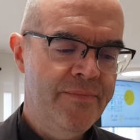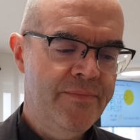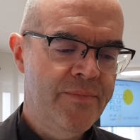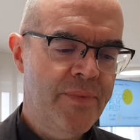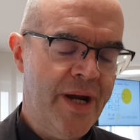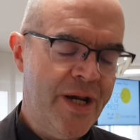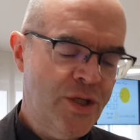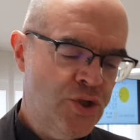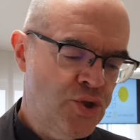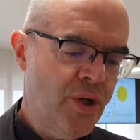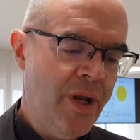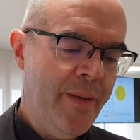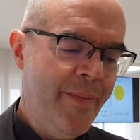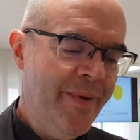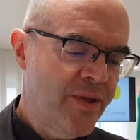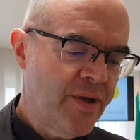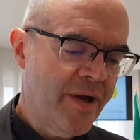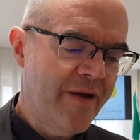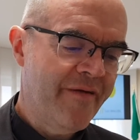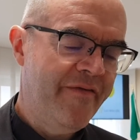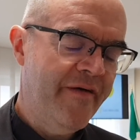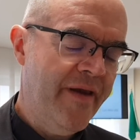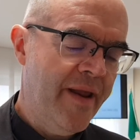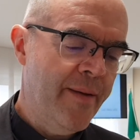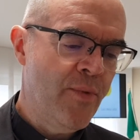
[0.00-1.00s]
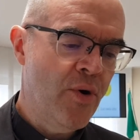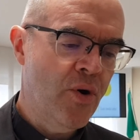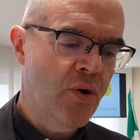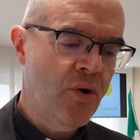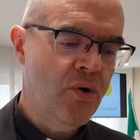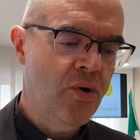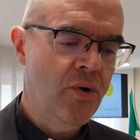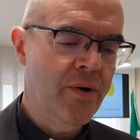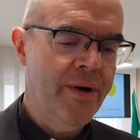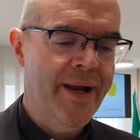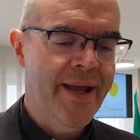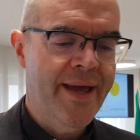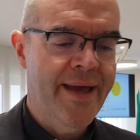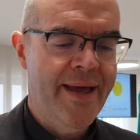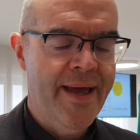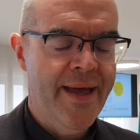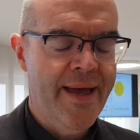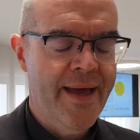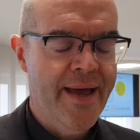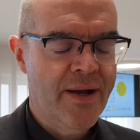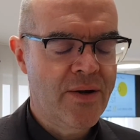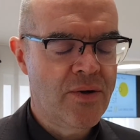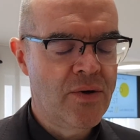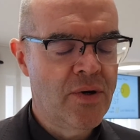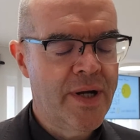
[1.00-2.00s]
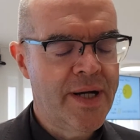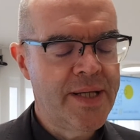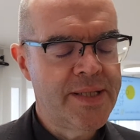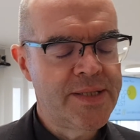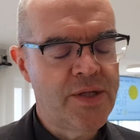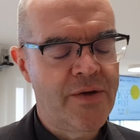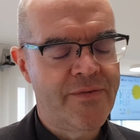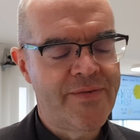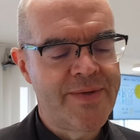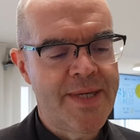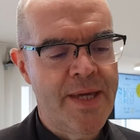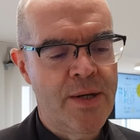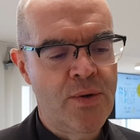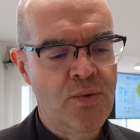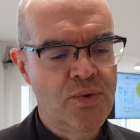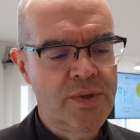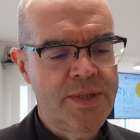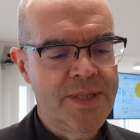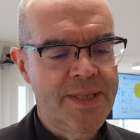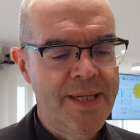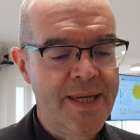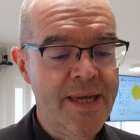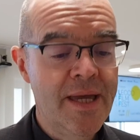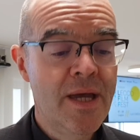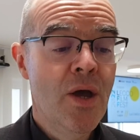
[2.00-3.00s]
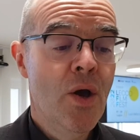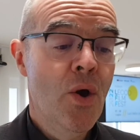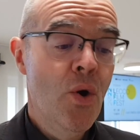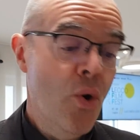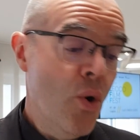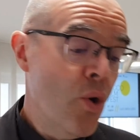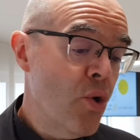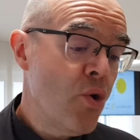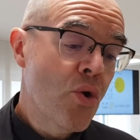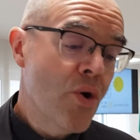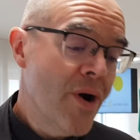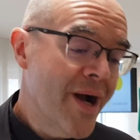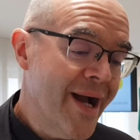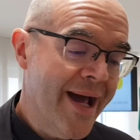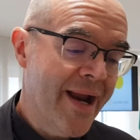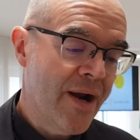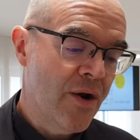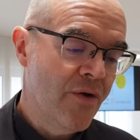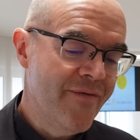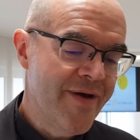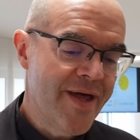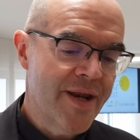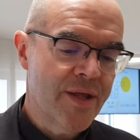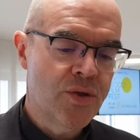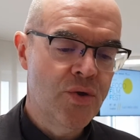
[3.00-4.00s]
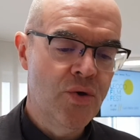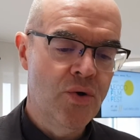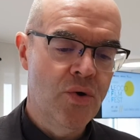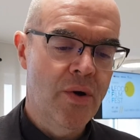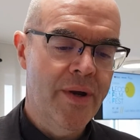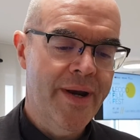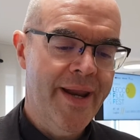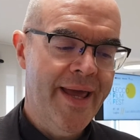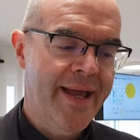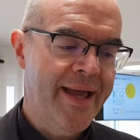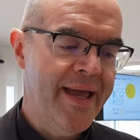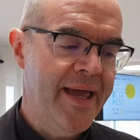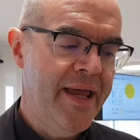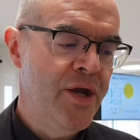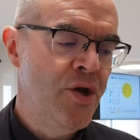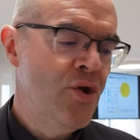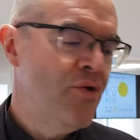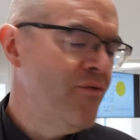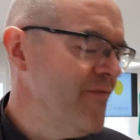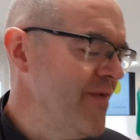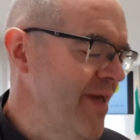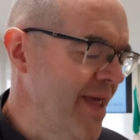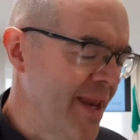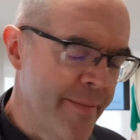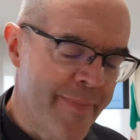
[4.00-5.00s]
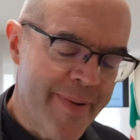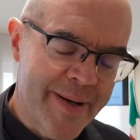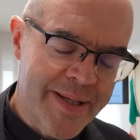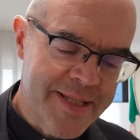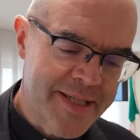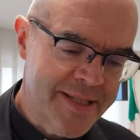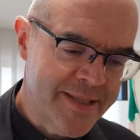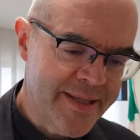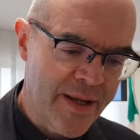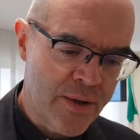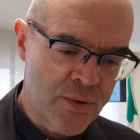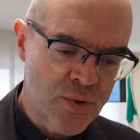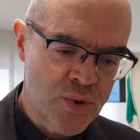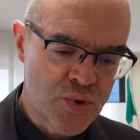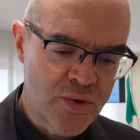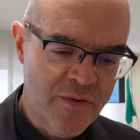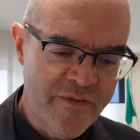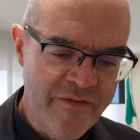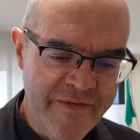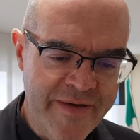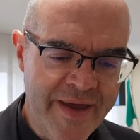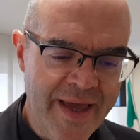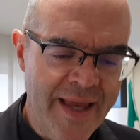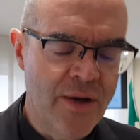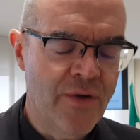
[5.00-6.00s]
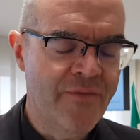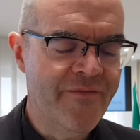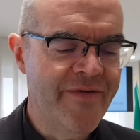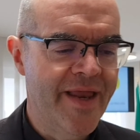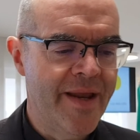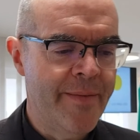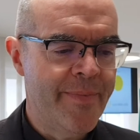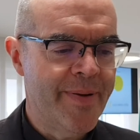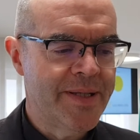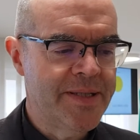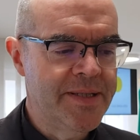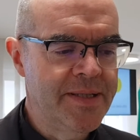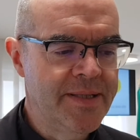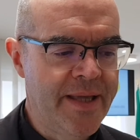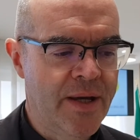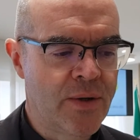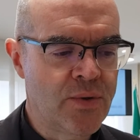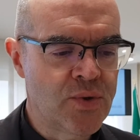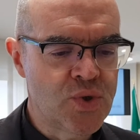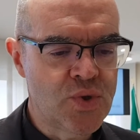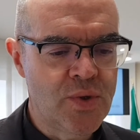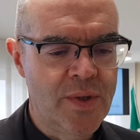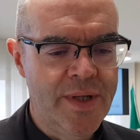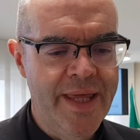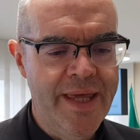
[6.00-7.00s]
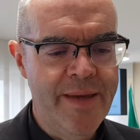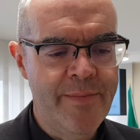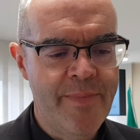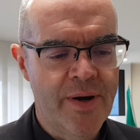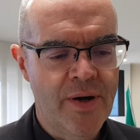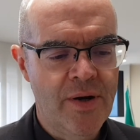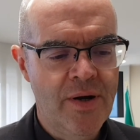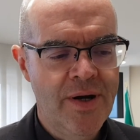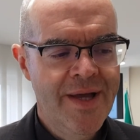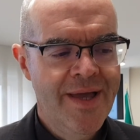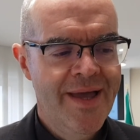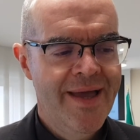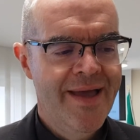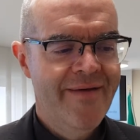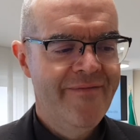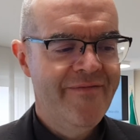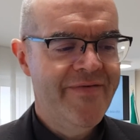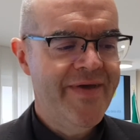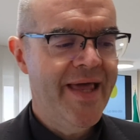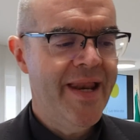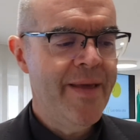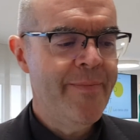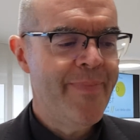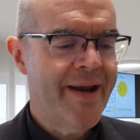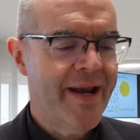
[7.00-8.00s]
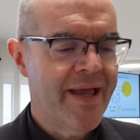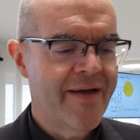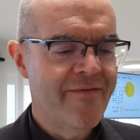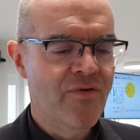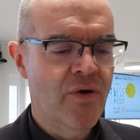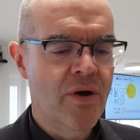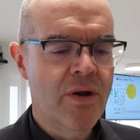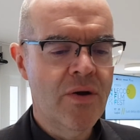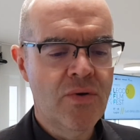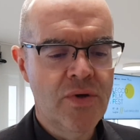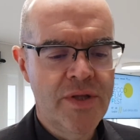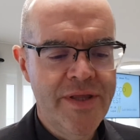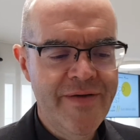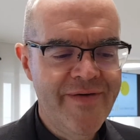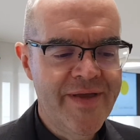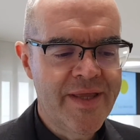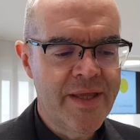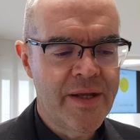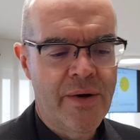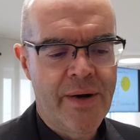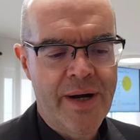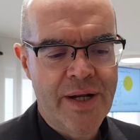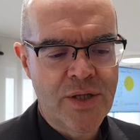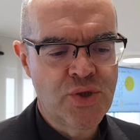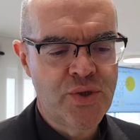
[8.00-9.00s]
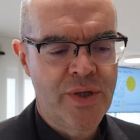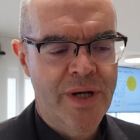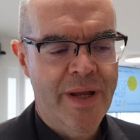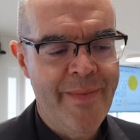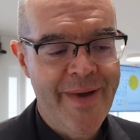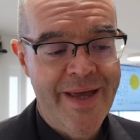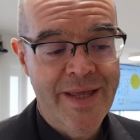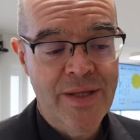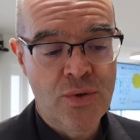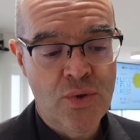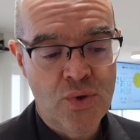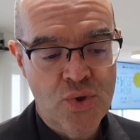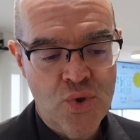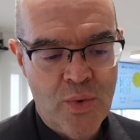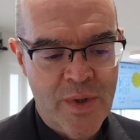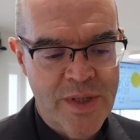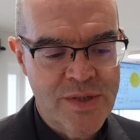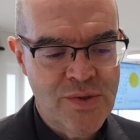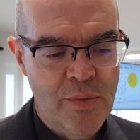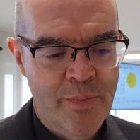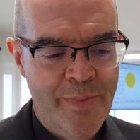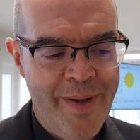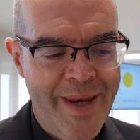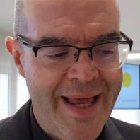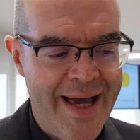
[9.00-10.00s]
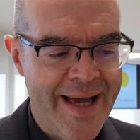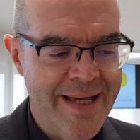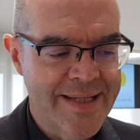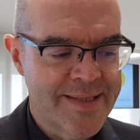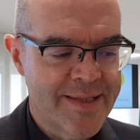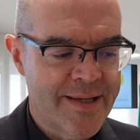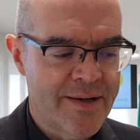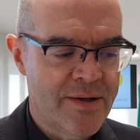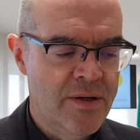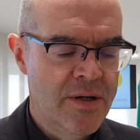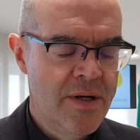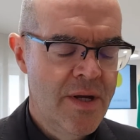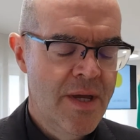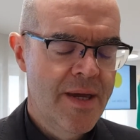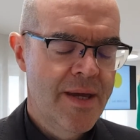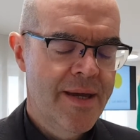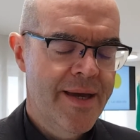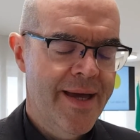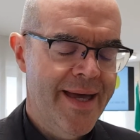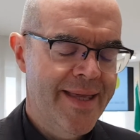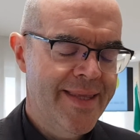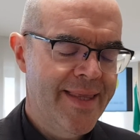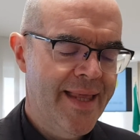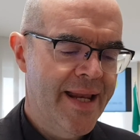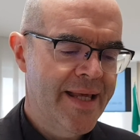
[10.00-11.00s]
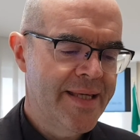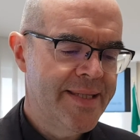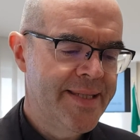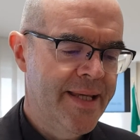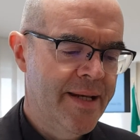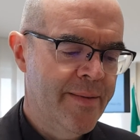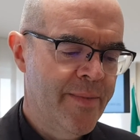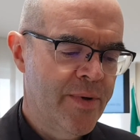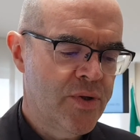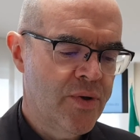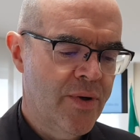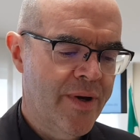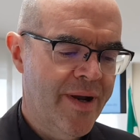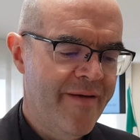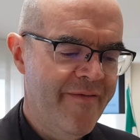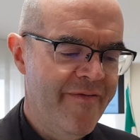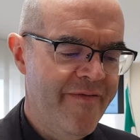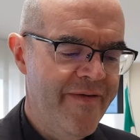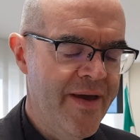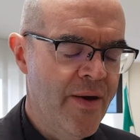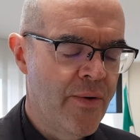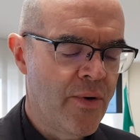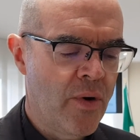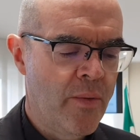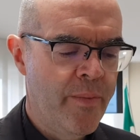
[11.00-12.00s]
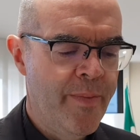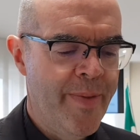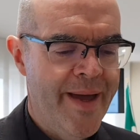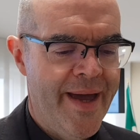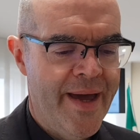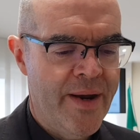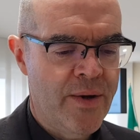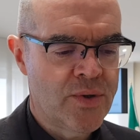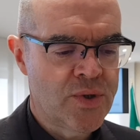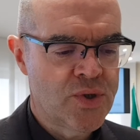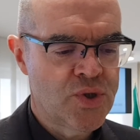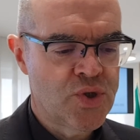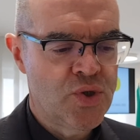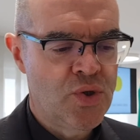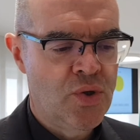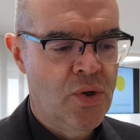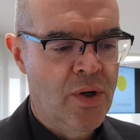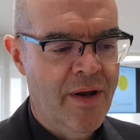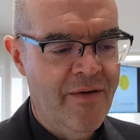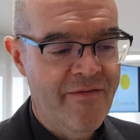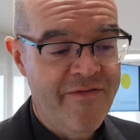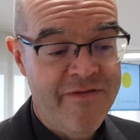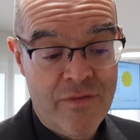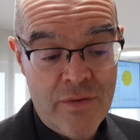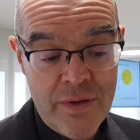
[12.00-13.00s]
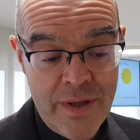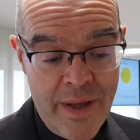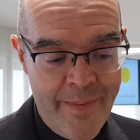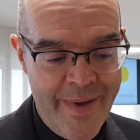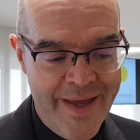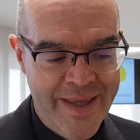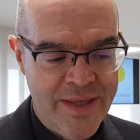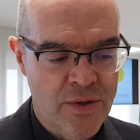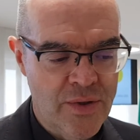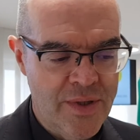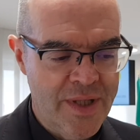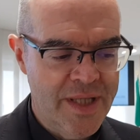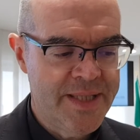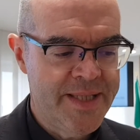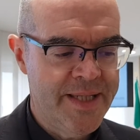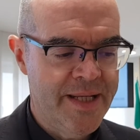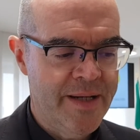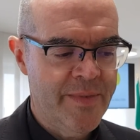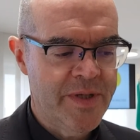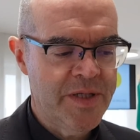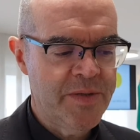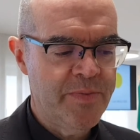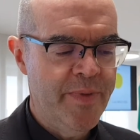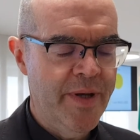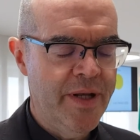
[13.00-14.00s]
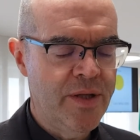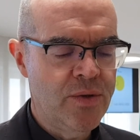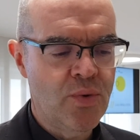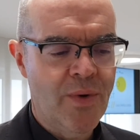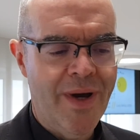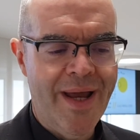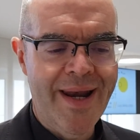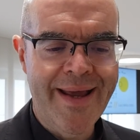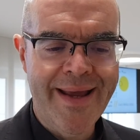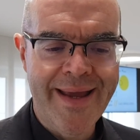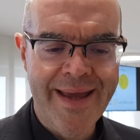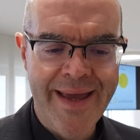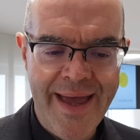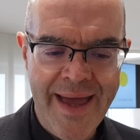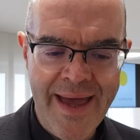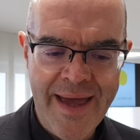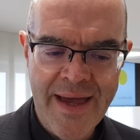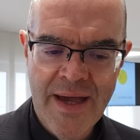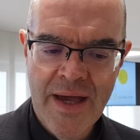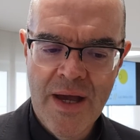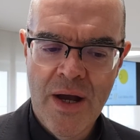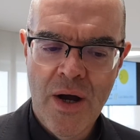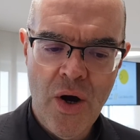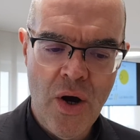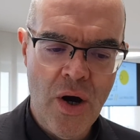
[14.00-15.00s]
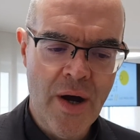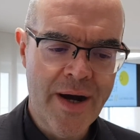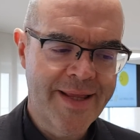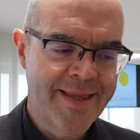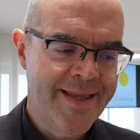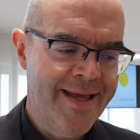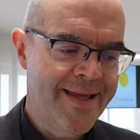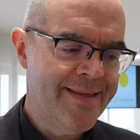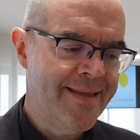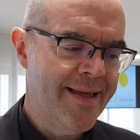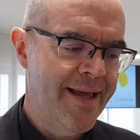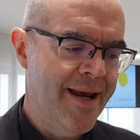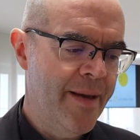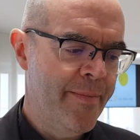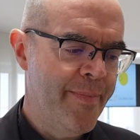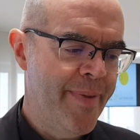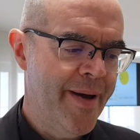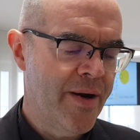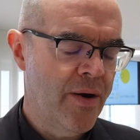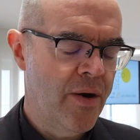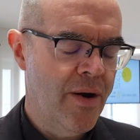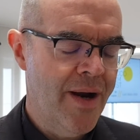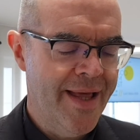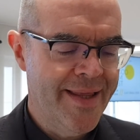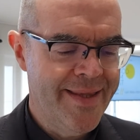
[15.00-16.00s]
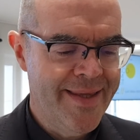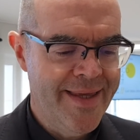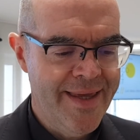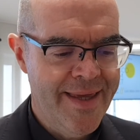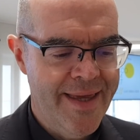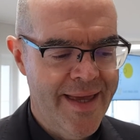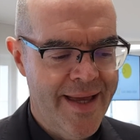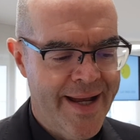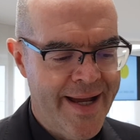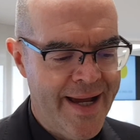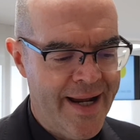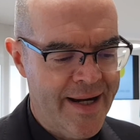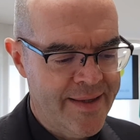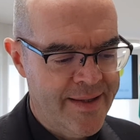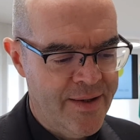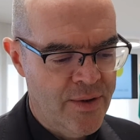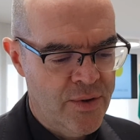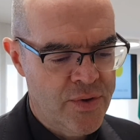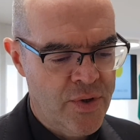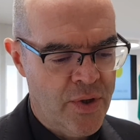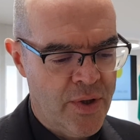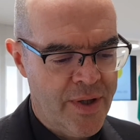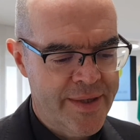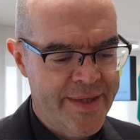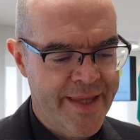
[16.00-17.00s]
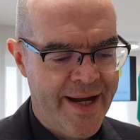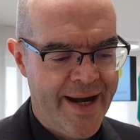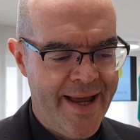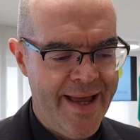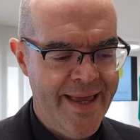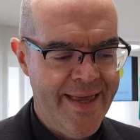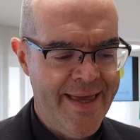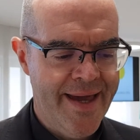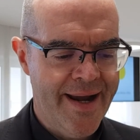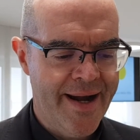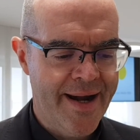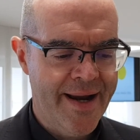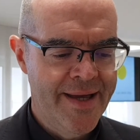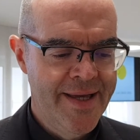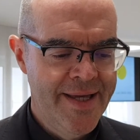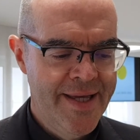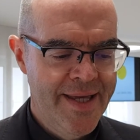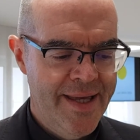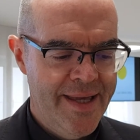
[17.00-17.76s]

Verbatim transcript: ragionamento che faremo con, eh, con Christophe Zanussi o con Carlo Verdone che non viene a presentare un suo film, non viene a presentare un suo libro, viene perché vuole condividere un ragionamento su questo pilastro eh, della cinematografia europea, non solo il fondamento del cinema spirituale che è Ordet, la parola di Carl Theodor Dreyer.